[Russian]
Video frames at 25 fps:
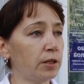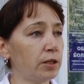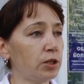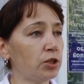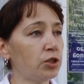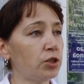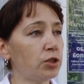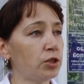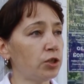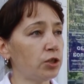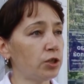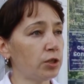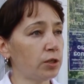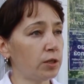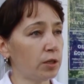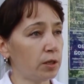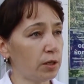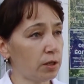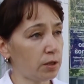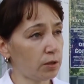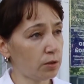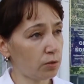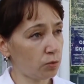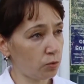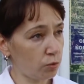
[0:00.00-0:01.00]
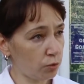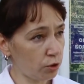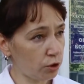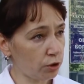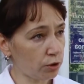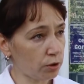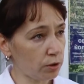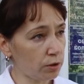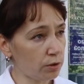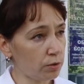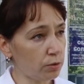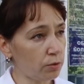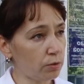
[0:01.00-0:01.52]
конечно же, со
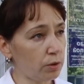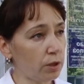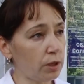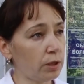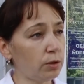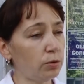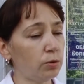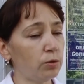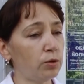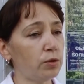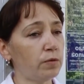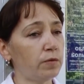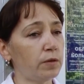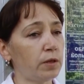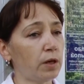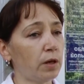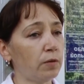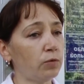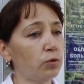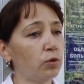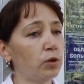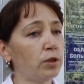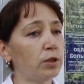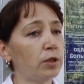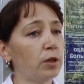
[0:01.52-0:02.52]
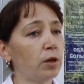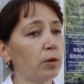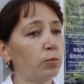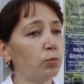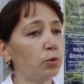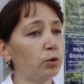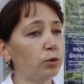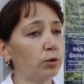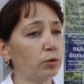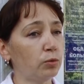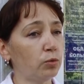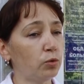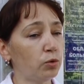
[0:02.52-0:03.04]
скученностью, да, то есть все равно они
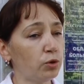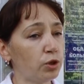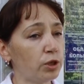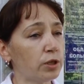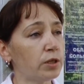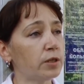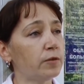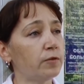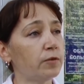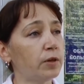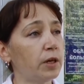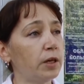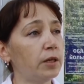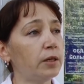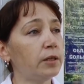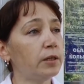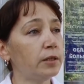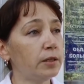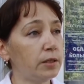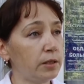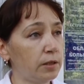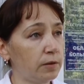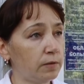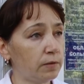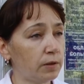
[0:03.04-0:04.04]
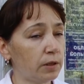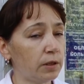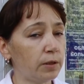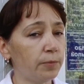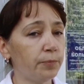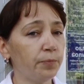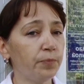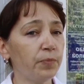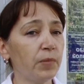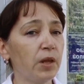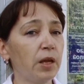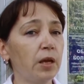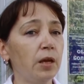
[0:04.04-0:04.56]
работ... учатся в
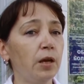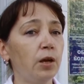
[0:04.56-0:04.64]
коллективах.